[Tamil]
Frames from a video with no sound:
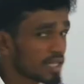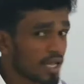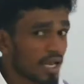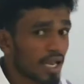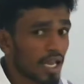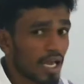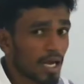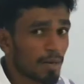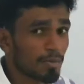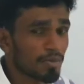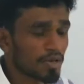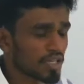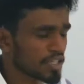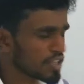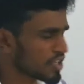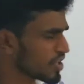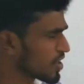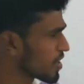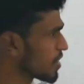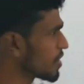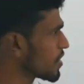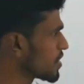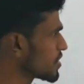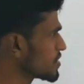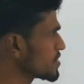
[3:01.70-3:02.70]
இந்த லேம்டா இந்த
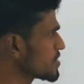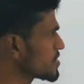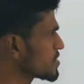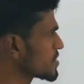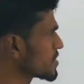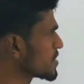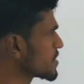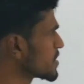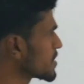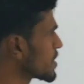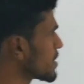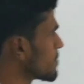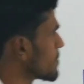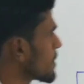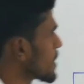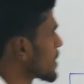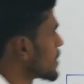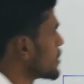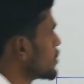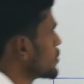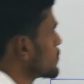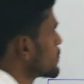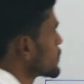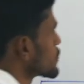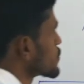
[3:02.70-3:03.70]
கான்ஸ்டண்ட்டை நம்ம
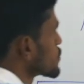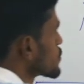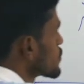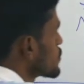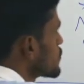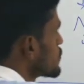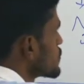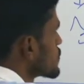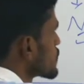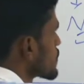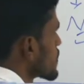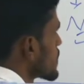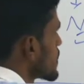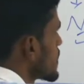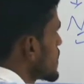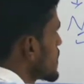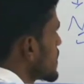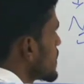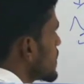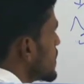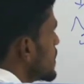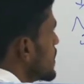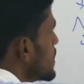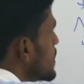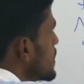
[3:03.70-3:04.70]
கண்டுபிடிச்சிட்டோம்னு
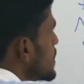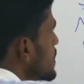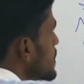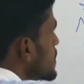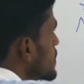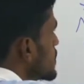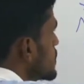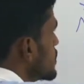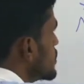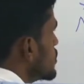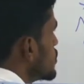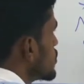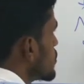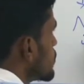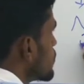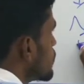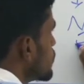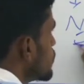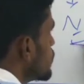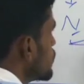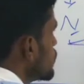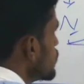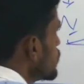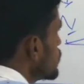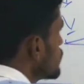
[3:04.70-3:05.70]
வச்சுங்களேன் இந்த
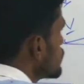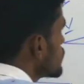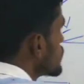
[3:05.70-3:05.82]
மூணு